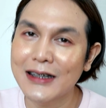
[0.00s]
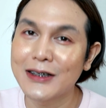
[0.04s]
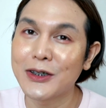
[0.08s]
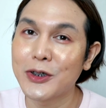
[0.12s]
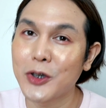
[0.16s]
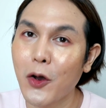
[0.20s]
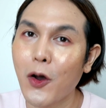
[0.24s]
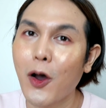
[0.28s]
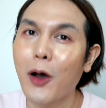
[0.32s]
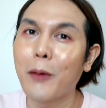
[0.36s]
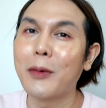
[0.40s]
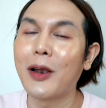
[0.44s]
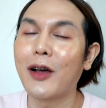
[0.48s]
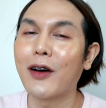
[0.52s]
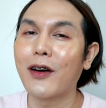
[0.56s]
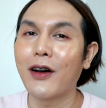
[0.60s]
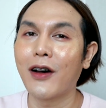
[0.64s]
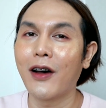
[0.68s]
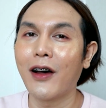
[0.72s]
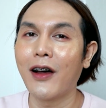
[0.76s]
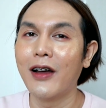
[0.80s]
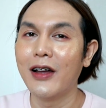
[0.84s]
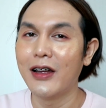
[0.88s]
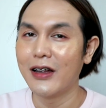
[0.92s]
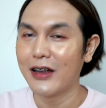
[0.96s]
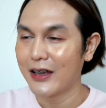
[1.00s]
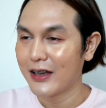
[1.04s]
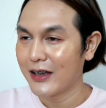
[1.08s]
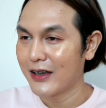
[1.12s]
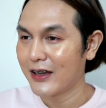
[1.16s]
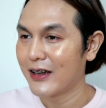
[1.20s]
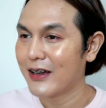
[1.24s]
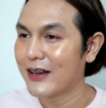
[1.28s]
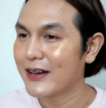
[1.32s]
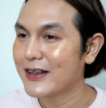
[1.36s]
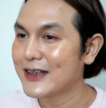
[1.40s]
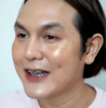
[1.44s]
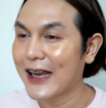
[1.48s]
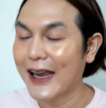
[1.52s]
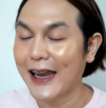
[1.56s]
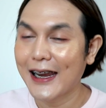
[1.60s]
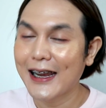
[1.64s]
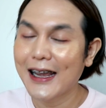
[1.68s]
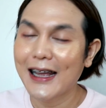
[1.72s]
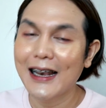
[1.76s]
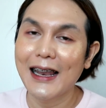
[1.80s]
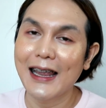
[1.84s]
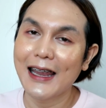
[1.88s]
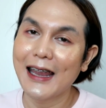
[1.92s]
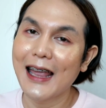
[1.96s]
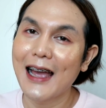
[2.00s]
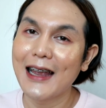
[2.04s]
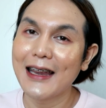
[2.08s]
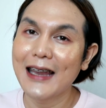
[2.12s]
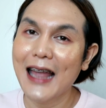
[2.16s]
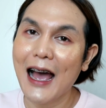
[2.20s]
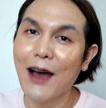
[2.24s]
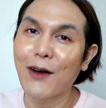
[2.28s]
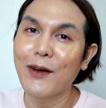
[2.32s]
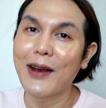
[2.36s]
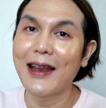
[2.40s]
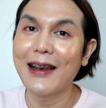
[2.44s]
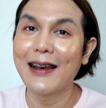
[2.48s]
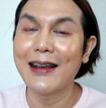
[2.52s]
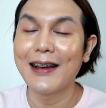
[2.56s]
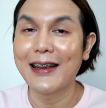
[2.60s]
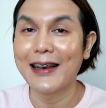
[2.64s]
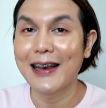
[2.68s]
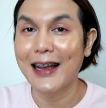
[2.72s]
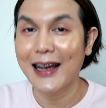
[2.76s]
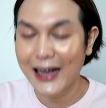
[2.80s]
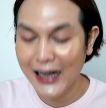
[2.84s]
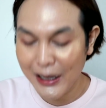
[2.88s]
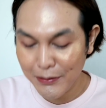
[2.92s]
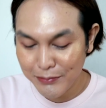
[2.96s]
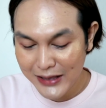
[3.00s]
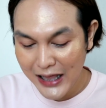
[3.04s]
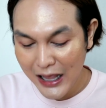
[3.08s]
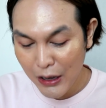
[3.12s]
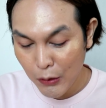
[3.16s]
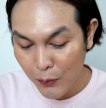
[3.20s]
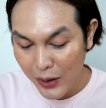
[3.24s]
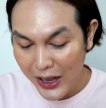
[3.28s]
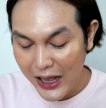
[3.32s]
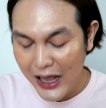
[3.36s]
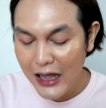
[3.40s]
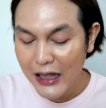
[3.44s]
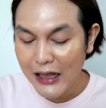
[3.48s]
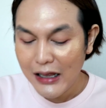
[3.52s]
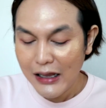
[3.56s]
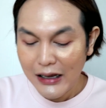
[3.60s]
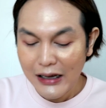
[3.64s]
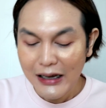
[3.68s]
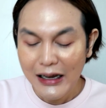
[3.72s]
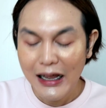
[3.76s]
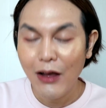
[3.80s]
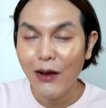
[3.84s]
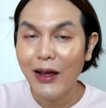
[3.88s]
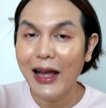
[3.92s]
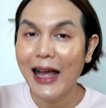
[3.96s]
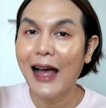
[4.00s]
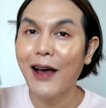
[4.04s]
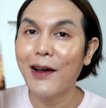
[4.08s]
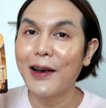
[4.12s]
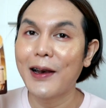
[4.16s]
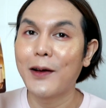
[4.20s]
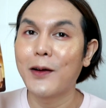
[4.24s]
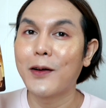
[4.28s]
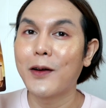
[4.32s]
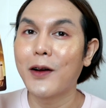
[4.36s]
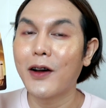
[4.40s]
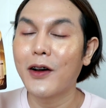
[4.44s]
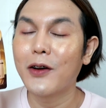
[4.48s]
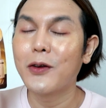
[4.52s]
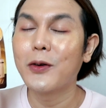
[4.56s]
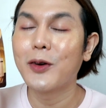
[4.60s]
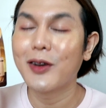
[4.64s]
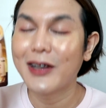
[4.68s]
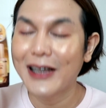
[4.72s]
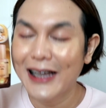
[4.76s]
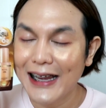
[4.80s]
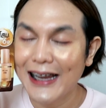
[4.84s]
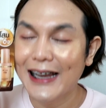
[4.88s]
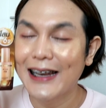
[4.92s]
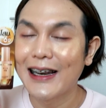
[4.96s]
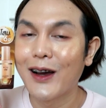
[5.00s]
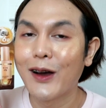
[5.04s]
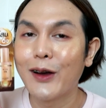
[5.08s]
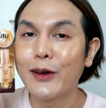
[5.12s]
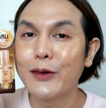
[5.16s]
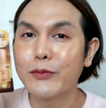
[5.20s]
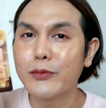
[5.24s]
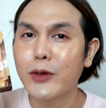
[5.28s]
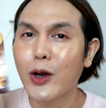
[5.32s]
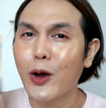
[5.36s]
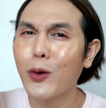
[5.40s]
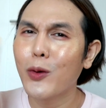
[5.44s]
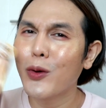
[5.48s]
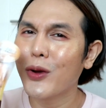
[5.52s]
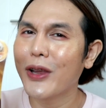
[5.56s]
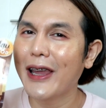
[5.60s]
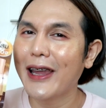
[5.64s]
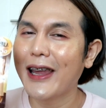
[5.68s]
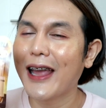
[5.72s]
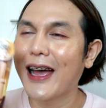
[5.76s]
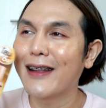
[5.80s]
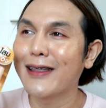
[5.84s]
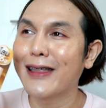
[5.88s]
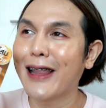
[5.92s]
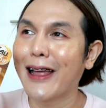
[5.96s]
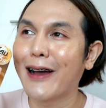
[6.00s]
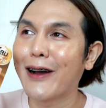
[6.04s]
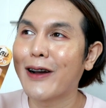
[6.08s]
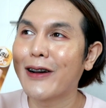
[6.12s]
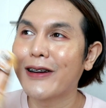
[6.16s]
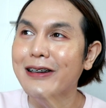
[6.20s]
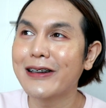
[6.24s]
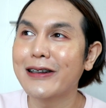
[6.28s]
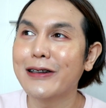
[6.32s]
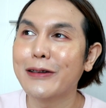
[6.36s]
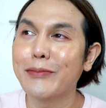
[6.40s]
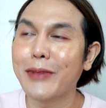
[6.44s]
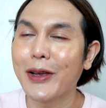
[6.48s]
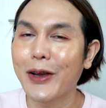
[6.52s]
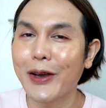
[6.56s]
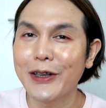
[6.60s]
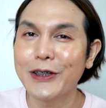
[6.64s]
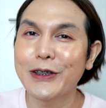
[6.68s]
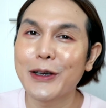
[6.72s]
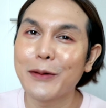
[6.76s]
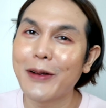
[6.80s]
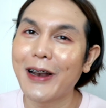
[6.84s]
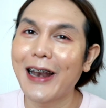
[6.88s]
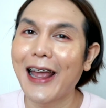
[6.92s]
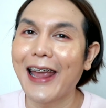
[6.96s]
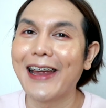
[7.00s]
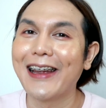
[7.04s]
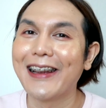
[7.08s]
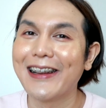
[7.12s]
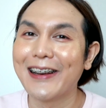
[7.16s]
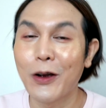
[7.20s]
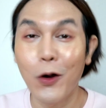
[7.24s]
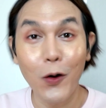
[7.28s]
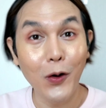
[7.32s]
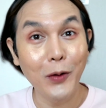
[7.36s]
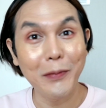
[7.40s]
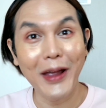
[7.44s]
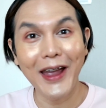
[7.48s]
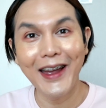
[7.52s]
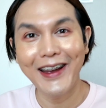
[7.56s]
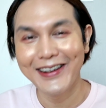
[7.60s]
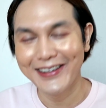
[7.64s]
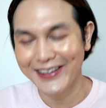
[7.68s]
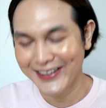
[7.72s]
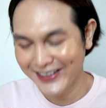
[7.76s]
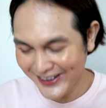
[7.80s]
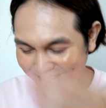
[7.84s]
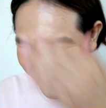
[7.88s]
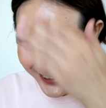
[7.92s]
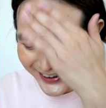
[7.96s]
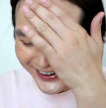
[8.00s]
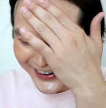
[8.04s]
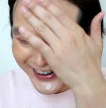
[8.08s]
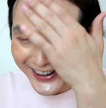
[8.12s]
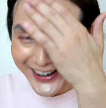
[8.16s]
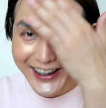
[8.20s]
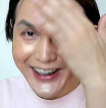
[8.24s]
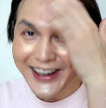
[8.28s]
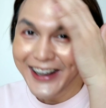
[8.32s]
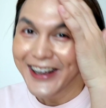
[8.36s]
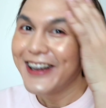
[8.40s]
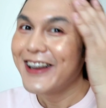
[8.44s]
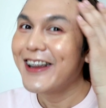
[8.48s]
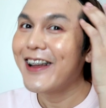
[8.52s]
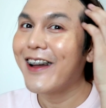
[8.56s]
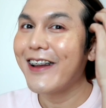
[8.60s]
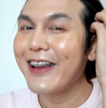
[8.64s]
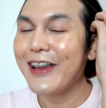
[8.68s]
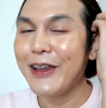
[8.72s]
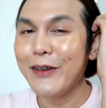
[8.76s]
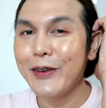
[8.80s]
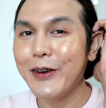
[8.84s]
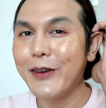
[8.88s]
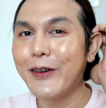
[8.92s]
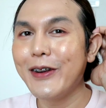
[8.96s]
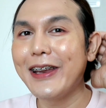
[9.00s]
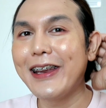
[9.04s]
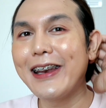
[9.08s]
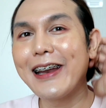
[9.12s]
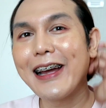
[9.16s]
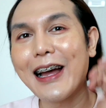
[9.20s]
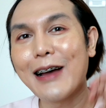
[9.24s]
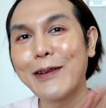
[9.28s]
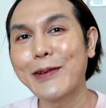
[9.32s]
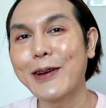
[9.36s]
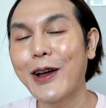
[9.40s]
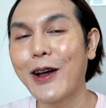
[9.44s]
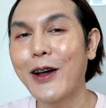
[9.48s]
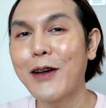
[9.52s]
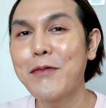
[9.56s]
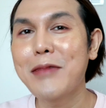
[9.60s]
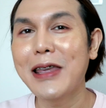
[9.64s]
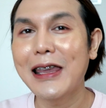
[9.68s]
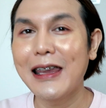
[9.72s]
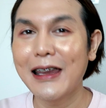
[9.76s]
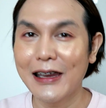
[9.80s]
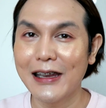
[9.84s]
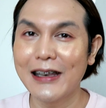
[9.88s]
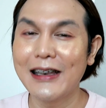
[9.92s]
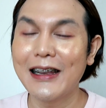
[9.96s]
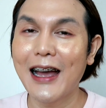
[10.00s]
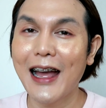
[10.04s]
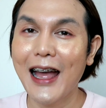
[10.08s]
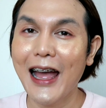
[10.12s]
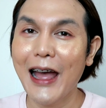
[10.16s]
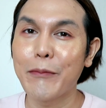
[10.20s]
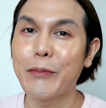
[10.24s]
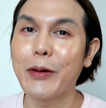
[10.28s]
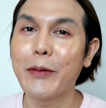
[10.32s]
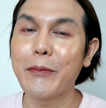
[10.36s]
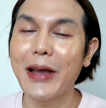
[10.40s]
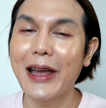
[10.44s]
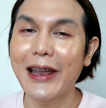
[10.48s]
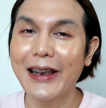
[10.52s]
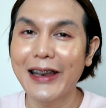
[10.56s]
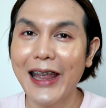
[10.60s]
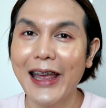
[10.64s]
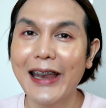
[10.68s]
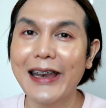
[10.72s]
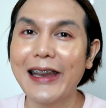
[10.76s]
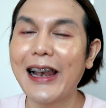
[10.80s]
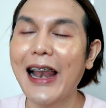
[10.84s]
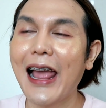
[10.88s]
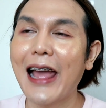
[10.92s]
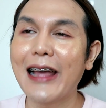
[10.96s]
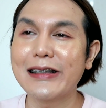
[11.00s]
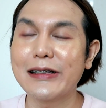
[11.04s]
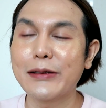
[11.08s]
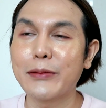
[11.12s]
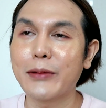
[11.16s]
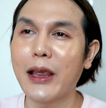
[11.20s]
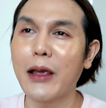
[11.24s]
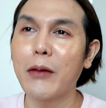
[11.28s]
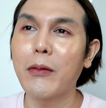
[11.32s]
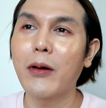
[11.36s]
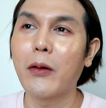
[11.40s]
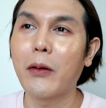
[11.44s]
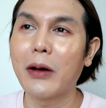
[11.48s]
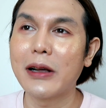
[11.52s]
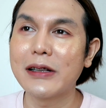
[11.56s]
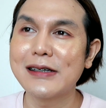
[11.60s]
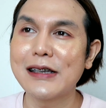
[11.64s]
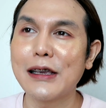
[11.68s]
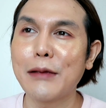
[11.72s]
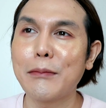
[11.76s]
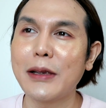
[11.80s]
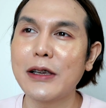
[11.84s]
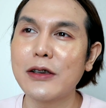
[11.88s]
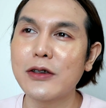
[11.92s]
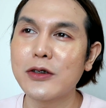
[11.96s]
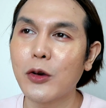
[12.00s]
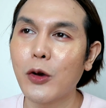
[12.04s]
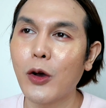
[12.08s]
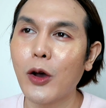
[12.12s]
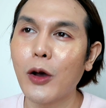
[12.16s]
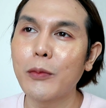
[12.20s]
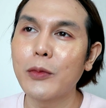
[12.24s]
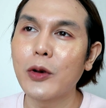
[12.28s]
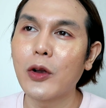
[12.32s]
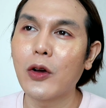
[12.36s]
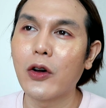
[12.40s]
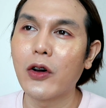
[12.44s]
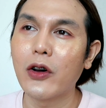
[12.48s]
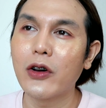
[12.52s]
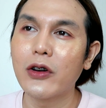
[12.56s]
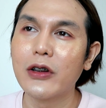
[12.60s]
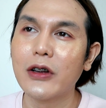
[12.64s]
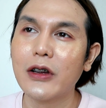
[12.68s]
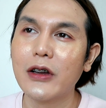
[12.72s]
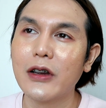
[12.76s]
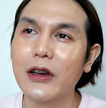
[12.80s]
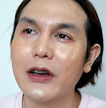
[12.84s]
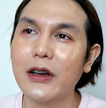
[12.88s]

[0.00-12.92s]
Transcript: จะชอบแล้วก็ใช้กันระยะยาวได้เลยนะครับแต่ว่าคร่าวๆแล้วก็โอเคเนาะก็โอเคอะแต่ก็คือไม่ค่อยชอบเท่าไหร่งงนะ ก็คลิปวิดีโอนี้นะครับก็มีเนื้อหาประมาณแค่นี้แหละเจมแค่บอกว่าเจมไม่ชอบเนาะ